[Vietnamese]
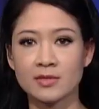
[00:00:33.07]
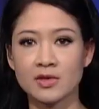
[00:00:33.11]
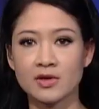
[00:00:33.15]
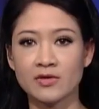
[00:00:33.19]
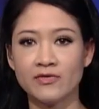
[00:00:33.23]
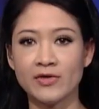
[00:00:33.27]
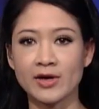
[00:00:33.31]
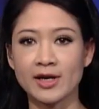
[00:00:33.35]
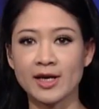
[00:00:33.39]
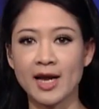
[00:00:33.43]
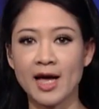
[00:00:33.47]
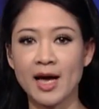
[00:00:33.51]

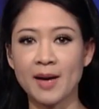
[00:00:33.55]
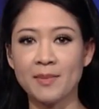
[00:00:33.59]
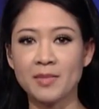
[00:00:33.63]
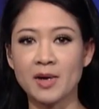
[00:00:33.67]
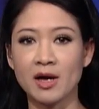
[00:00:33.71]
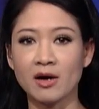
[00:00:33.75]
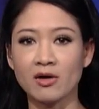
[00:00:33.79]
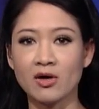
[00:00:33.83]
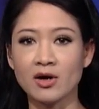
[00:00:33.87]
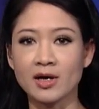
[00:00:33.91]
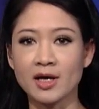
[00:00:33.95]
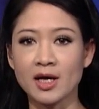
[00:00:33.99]
Việt Nam
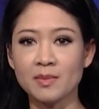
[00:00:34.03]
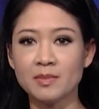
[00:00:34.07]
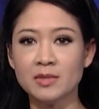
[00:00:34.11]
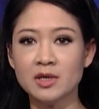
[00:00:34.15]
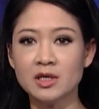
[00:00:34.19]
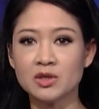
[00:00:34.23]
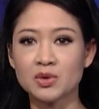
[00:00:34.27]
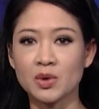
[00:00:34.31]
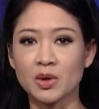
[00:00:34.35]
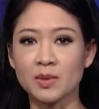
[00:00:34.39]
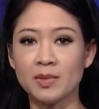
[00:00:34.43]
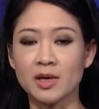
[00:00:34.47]
đã có các
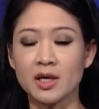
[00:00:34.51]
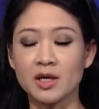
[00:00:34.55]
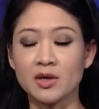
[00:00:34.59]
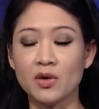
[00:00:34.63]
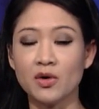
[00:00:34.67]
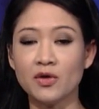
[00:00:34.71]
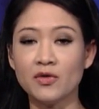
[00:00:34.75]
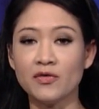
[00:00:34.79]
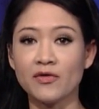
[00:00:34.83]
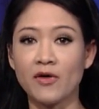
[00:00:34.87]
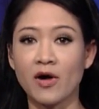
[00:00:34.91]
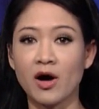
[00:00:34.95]
bước chuẩn bị
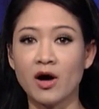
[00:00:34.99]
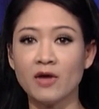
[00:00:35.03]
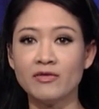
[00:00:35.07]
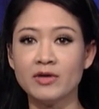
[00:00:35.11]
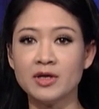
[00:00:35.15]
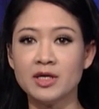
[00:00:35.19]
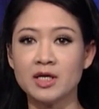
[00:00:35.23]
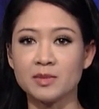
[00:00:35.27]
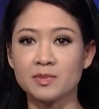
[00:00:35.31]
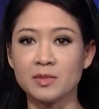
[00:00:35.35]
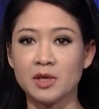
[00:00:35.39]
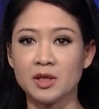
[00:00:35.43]
đối phó
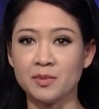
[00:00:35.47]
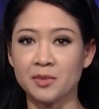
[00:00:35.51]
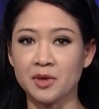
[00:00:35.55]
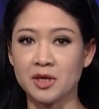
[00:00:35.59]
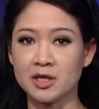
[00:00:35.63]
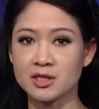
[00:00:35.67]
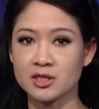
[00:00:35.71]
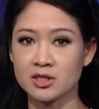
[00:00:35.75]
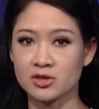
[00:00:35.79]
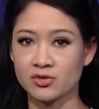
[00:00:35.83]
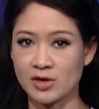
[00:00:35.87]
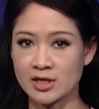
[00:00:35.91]
với dịch bệnh
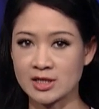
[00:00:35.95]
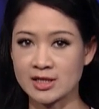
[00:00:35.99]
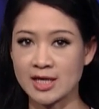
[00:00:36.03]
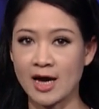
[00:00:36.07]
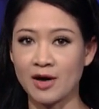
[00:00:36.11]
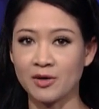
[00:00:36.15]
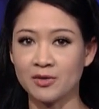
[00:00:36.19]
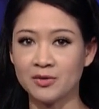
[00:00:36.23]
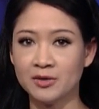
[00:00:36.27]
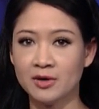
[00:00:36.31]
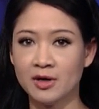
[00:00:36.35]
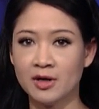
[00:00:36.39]
MERS ra
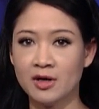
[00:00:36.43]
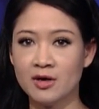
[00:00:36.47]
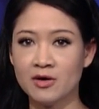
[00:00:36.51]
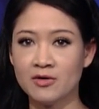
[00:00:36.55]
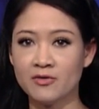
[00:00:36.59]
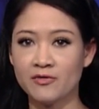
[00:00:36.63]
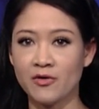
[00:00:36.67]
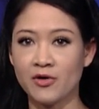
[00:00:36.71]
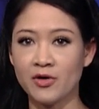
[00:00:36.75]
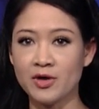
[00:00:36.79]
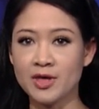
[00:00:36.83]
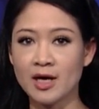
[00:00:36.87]
sao?
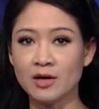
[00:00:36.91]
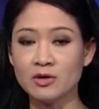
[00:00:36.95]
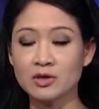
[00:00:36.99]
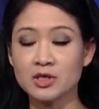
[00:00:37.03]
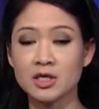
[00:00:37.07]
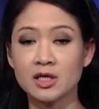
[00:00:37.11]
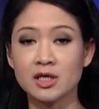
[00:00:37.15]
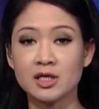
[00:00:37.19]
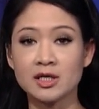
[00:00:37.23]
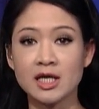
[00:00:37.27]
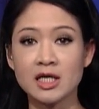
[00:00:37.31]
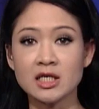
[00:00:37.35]
Phó giáo
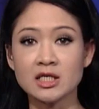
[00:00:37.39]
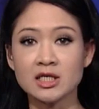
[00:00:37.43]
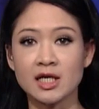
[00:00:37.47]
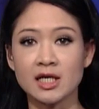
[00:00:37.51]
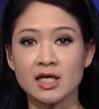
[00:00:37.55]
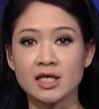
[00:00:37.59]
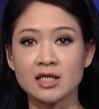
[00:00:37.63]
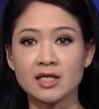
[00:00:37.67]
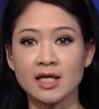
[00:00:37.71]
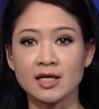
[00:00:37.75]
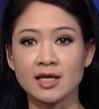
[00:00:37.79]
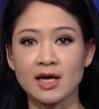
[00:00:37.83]
sư tiến
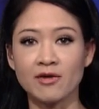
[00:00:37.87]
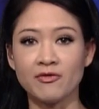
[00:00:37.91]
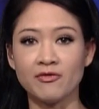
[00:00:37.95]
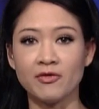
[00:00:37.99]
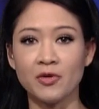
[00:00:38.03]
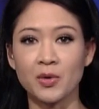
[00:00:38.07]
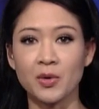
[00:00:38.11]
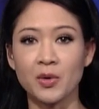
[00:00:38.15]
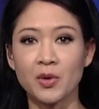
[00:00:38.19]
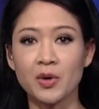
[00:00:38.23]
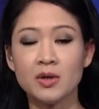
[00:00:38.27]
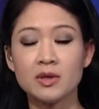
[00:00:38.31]
sĩ Trần Đắc
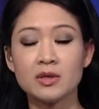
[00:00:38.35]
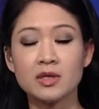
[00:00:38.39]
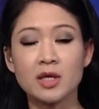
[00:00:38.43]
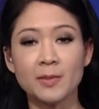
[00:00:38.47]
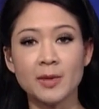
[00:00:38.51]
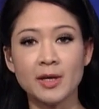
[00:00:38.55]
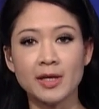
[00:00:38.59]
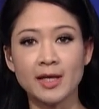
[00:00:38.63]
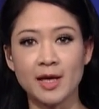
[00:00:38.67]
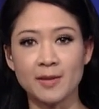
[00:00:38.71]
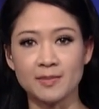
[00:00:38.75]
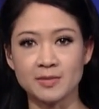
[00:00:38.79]
Phu
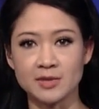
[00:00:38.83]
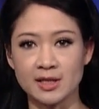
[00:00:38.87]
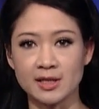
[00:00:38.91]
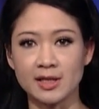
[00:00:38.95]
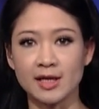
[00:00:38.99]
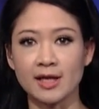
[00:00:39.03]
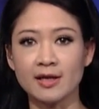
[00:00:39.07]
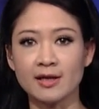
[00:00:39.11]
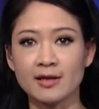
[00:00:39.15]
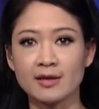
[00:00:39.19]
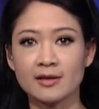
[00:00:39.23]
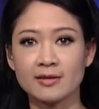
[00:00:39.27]
cho biết thêm chi tiết.